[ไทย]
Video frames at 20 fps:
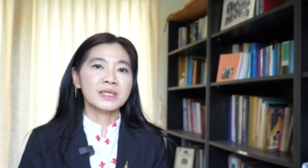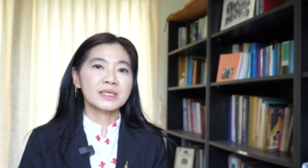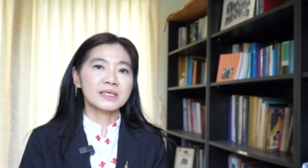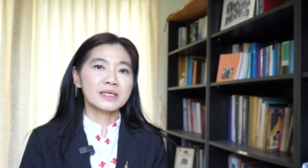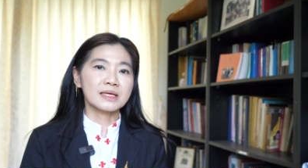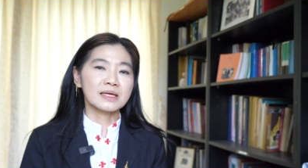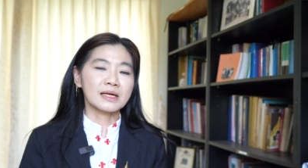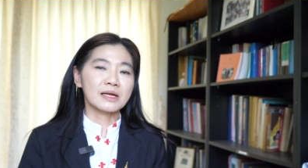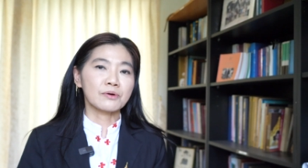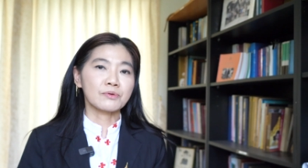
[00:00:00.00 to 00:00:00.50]

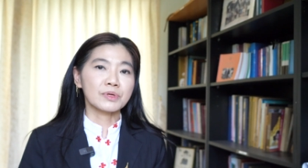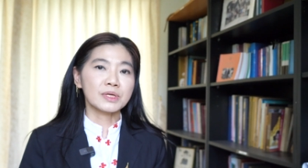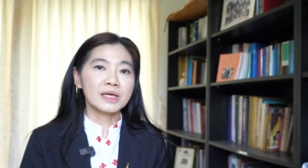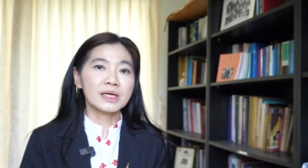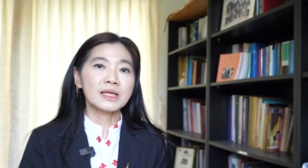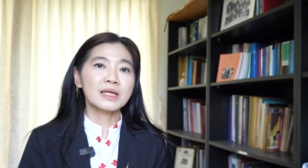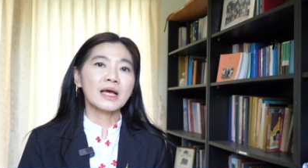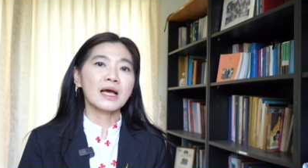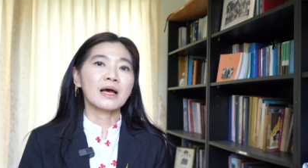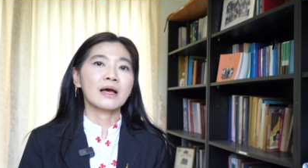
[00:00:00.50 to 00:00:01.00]
สิ่งเหล่านี้
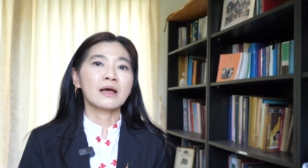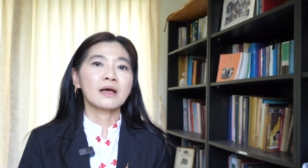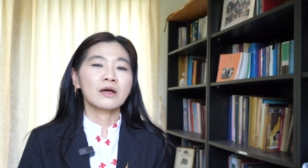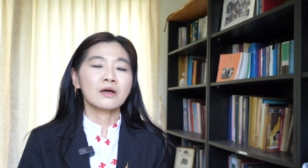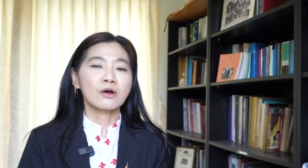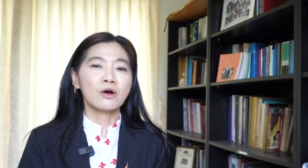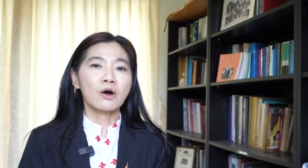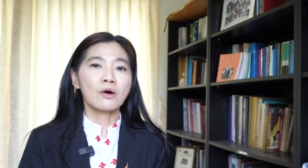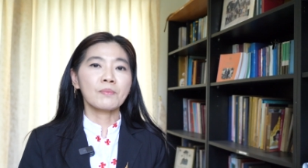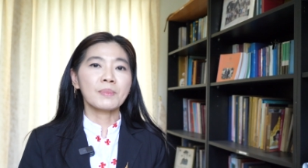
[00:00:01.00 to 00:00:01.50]
เนี่ย
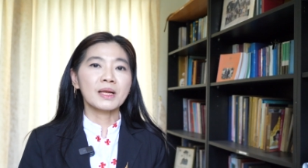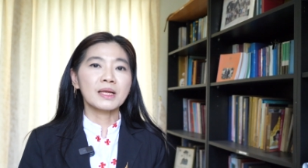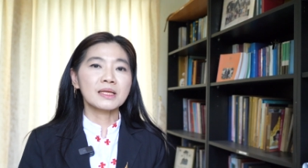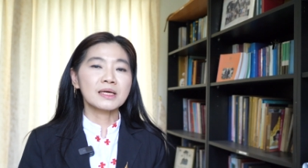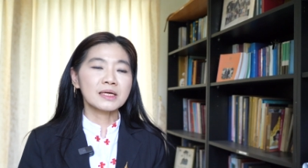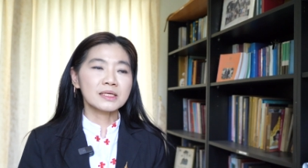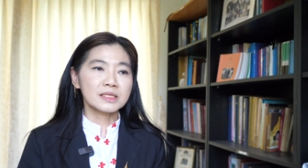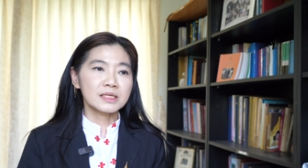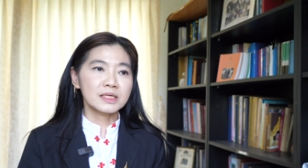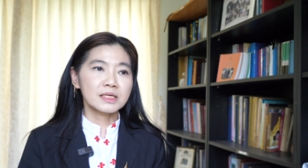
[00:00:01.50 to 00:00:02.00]
ก็เป็น
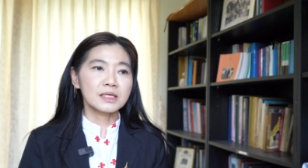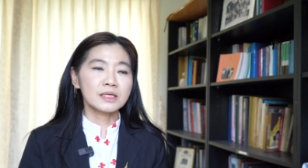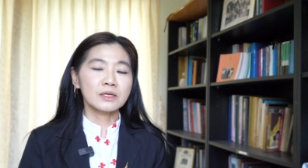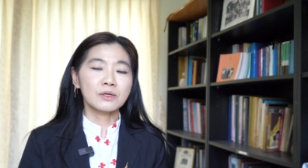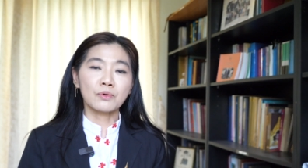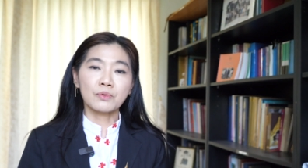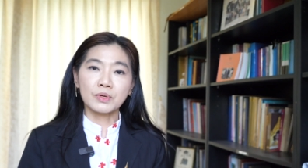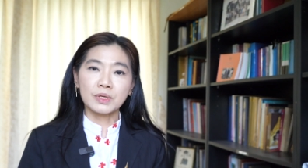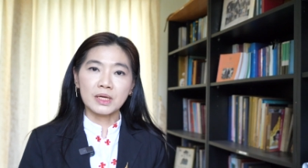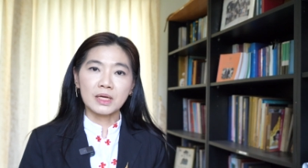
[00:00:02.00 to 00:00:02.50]
เรื่องที่
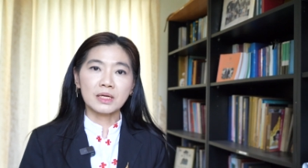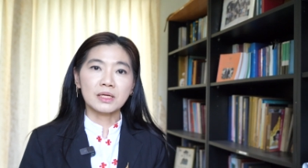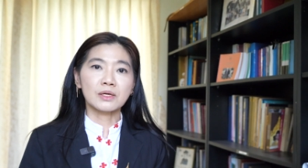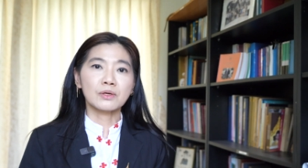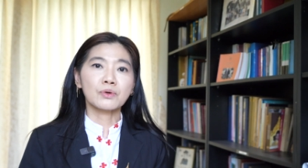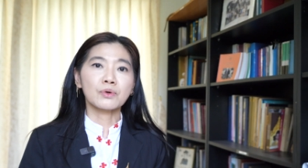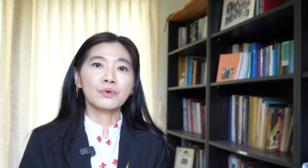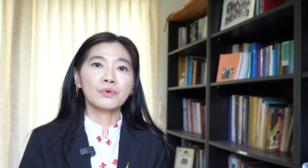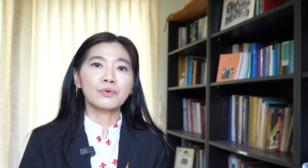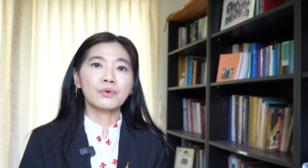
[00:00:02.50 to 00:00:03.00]
โรงเรียนหรือ
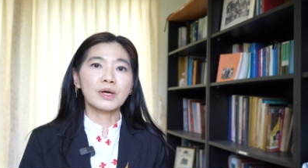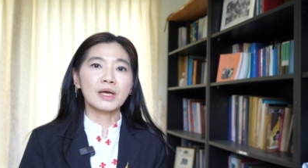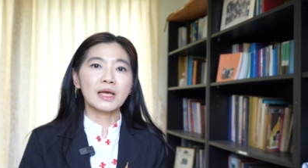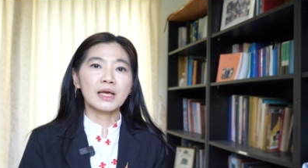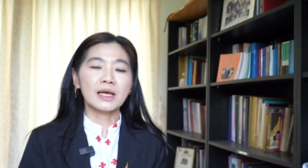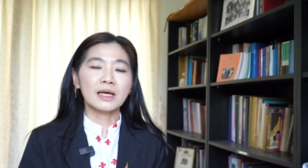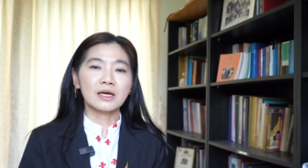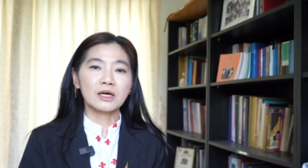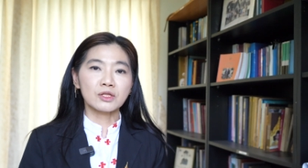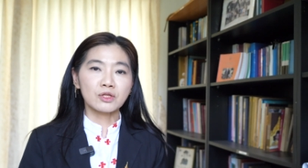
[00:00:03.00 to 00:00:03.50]
ครูเอ
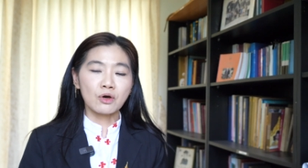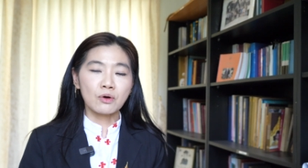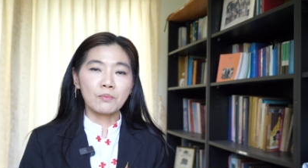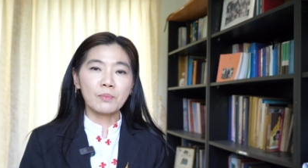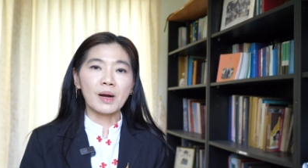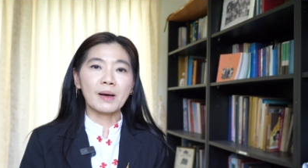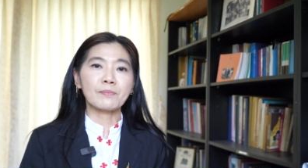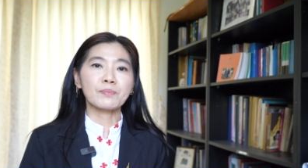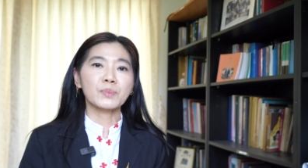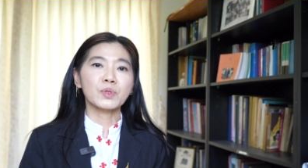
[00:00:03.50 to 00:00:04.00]
งก็ต้อง
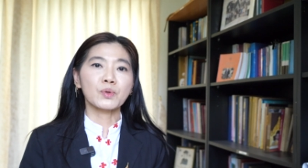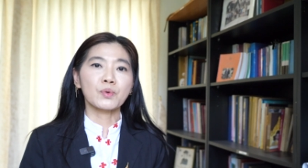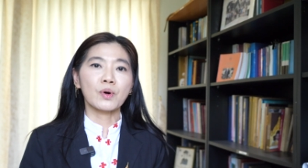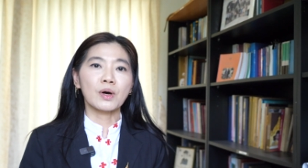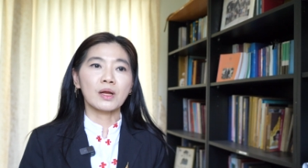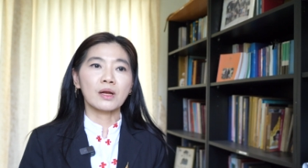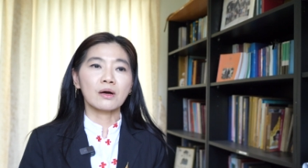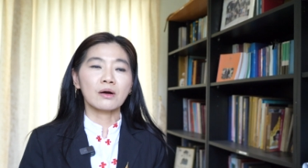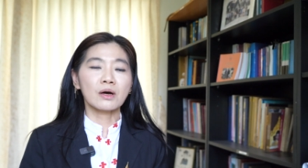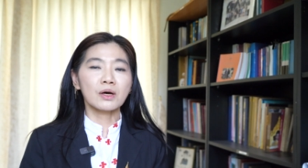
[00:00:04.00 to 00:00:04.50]
ปรับตัว
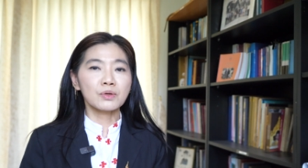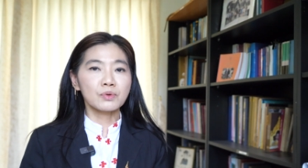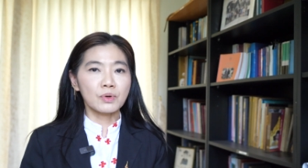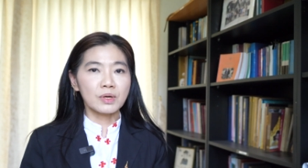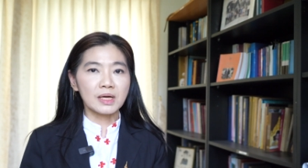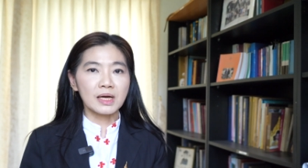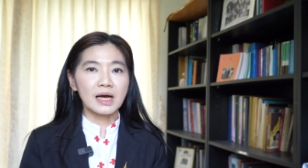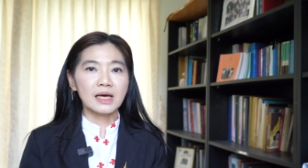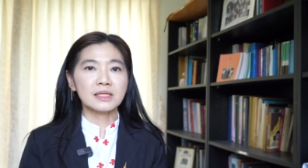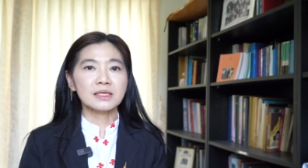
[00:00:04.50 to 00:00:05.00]
แล้วก็หน่ว
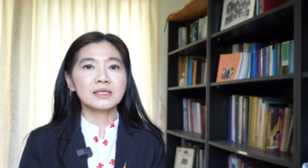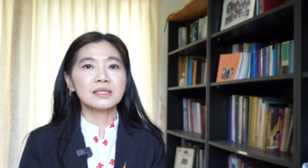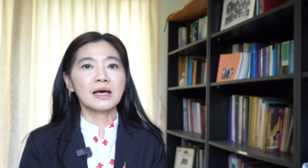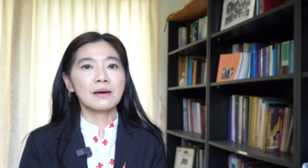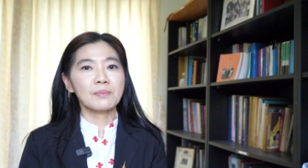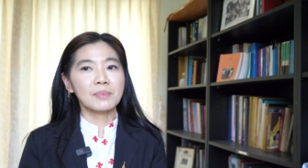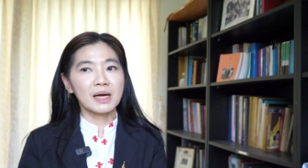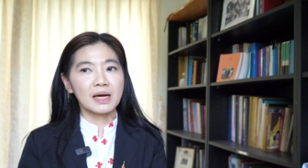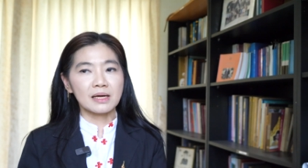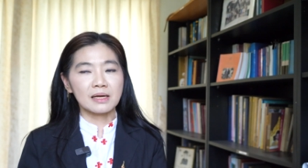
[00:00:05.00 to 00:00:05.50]
ยงานที่
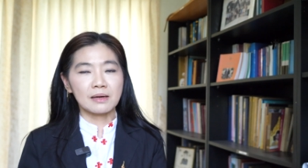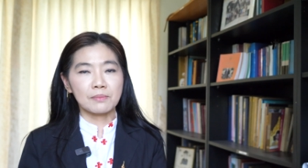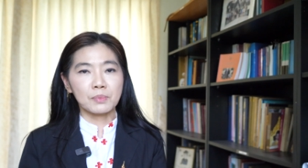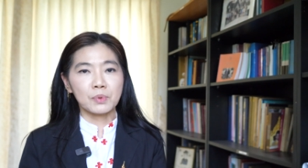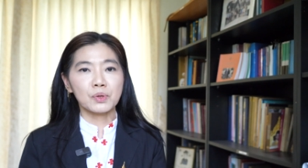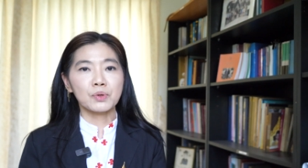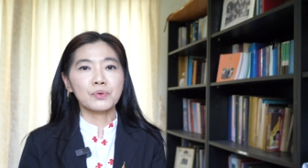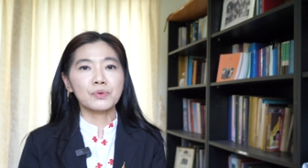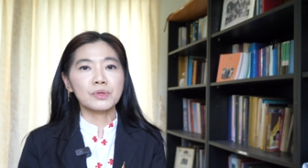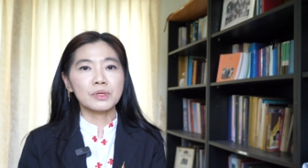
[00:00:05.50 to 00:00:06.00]
ทำงานกับ
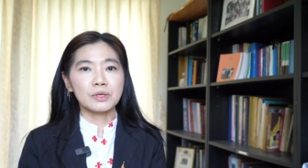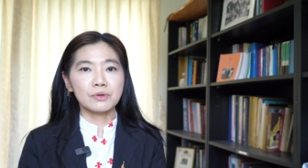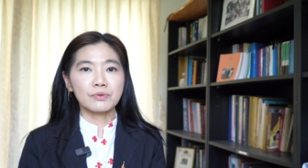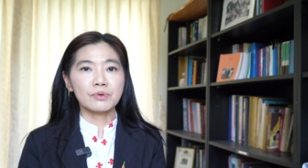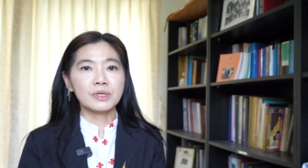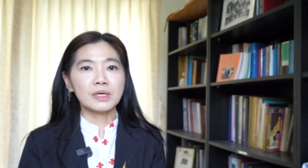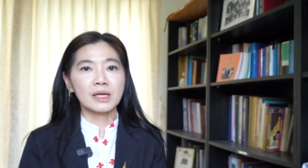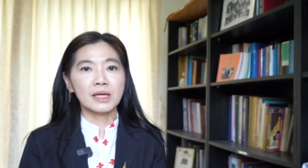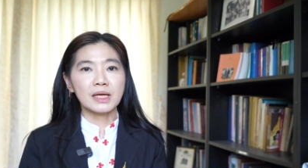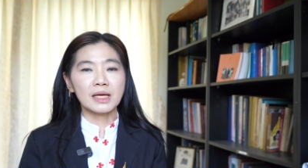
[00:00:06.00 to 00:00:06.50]
ครูหรือโรง
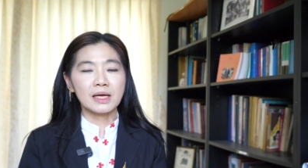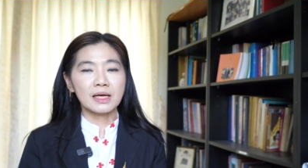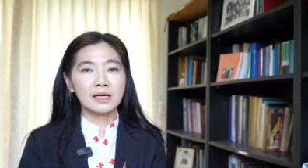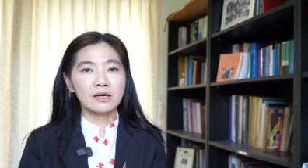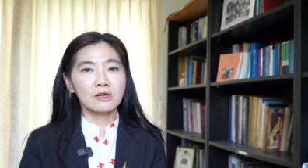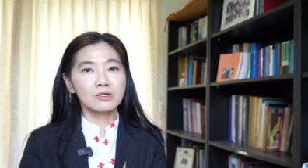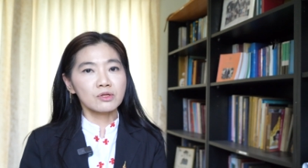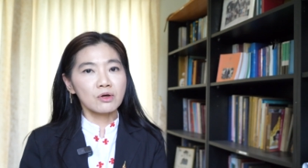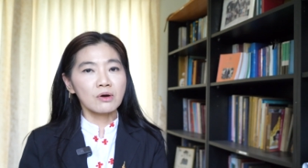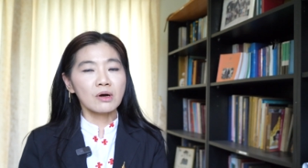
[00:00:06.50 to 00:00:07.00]
เรียนเอง
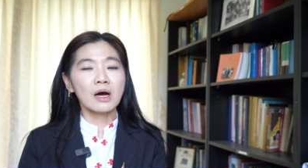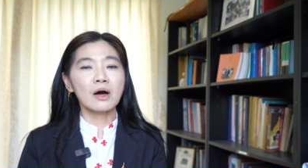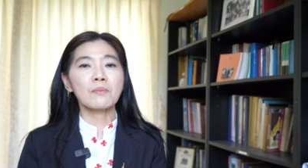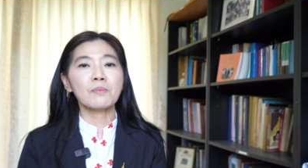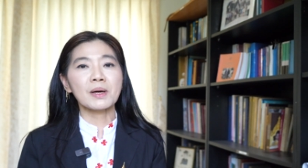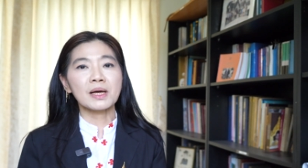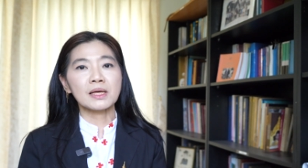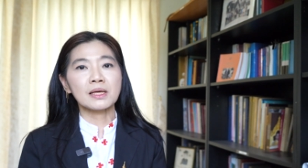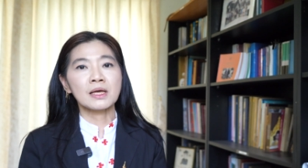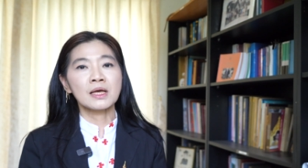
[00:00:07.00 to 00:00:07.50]
ก็ต้องเข้าไป